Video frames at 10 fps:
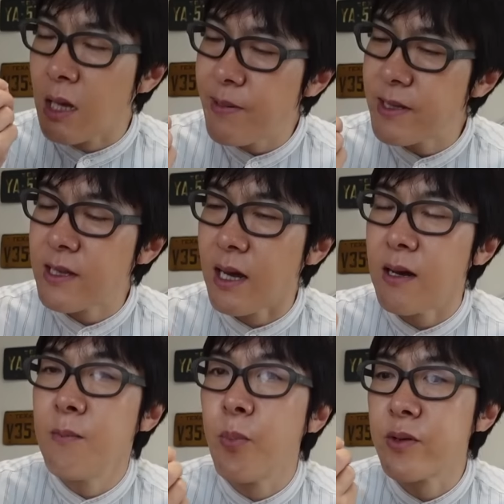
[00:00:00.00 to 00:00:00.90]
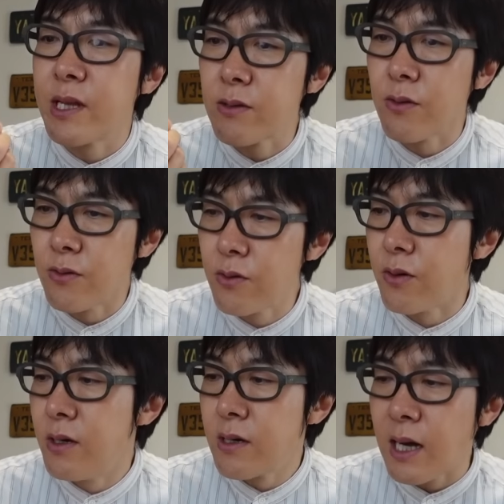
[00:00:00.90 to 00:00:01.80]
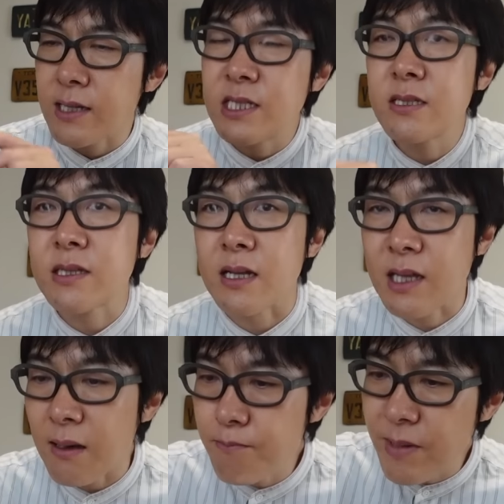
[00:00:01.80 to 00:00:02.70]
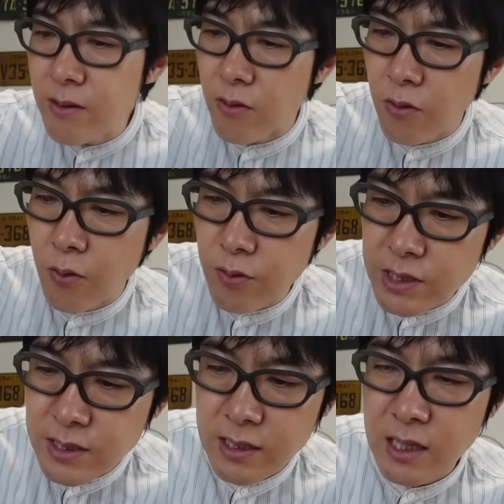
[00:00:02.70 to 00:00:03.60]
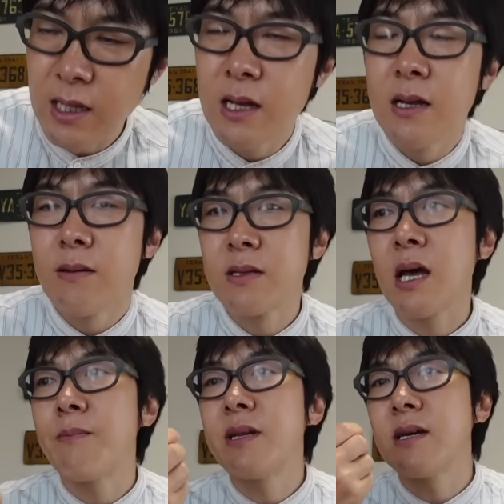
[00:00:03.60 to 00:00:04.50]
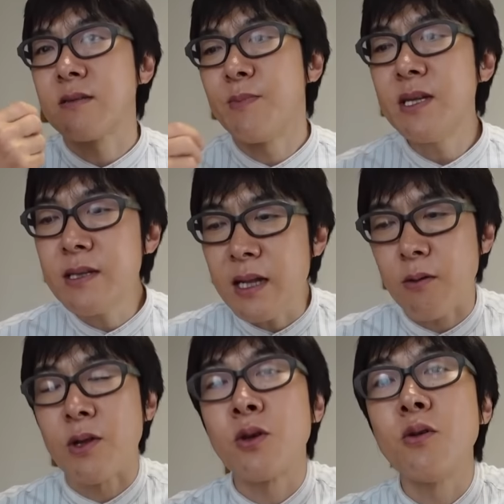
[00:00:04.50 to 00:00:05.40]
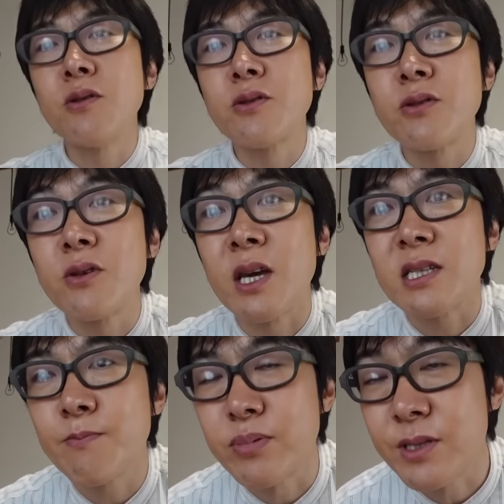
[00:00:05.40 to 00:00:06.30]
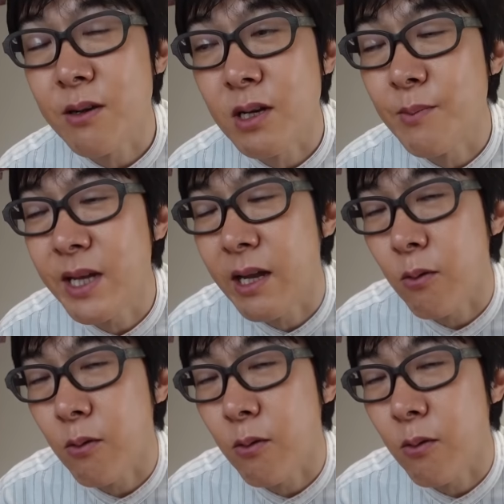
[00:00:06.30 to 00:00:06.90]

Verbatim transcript: 食べたポテトのかじった断面をここにつけて食べ出す、みんなでこれ共有するケチャップなのにみたい